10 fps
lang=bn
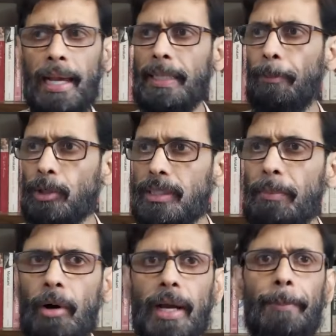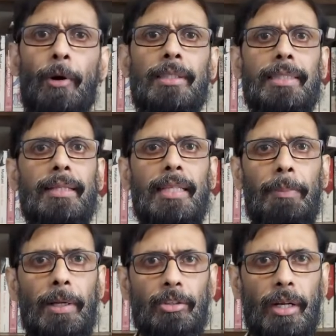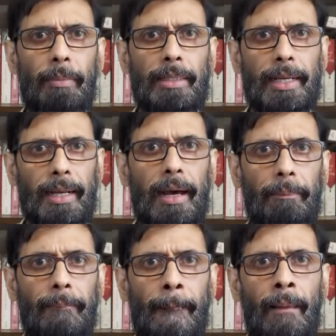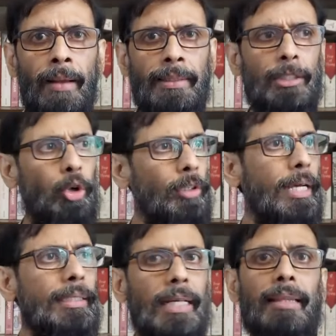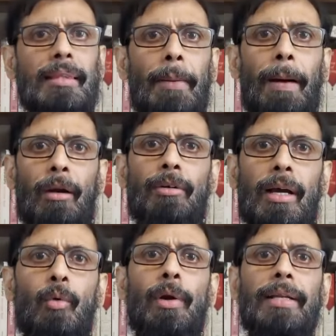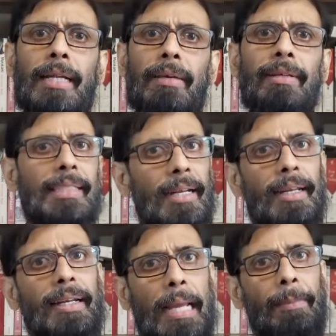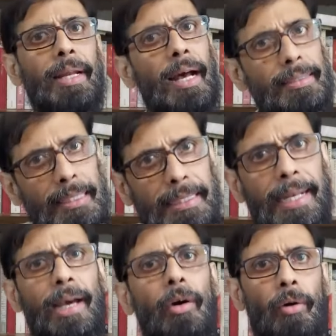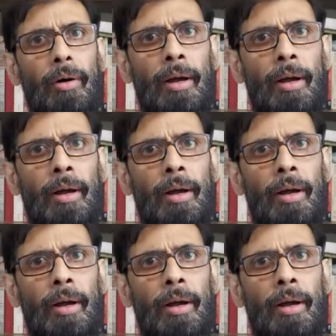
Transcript: এই যে পশ্চিমবঙ্গের পঞ্চায়েত নির্বাচনে আমরা দেখলাম যে ছটা সাতটা বারোটা কুড়িটা টিভি চ্যানেলের ক্যামেরা আছে জেনেও